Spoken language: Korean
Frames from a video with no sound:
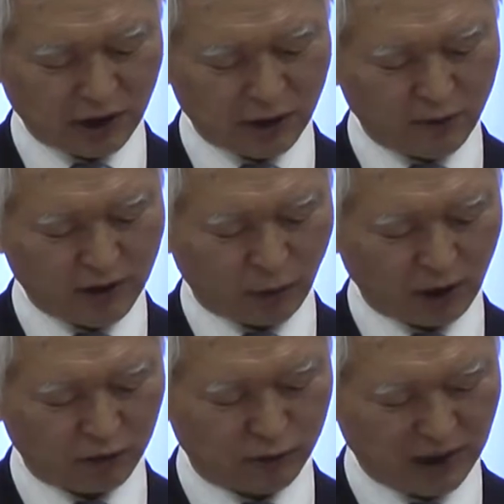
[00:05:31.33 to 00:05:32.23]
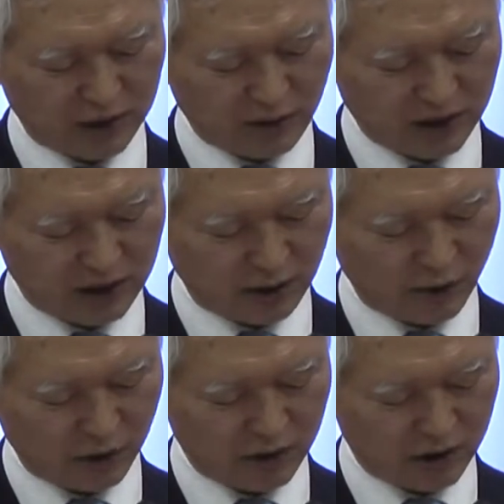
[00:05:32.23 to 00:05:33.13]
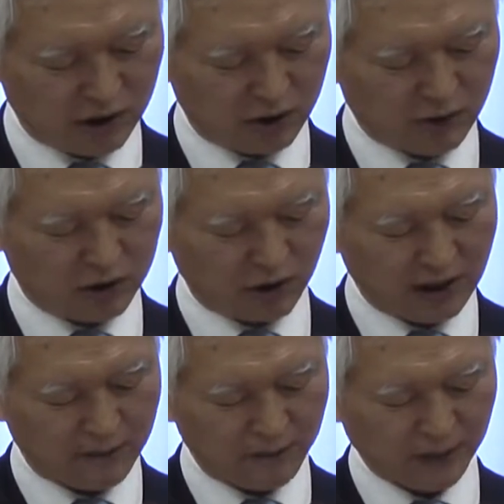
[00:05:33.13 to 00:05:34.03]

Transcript: 다음에 뭐라고 말씀하시냐면 22절에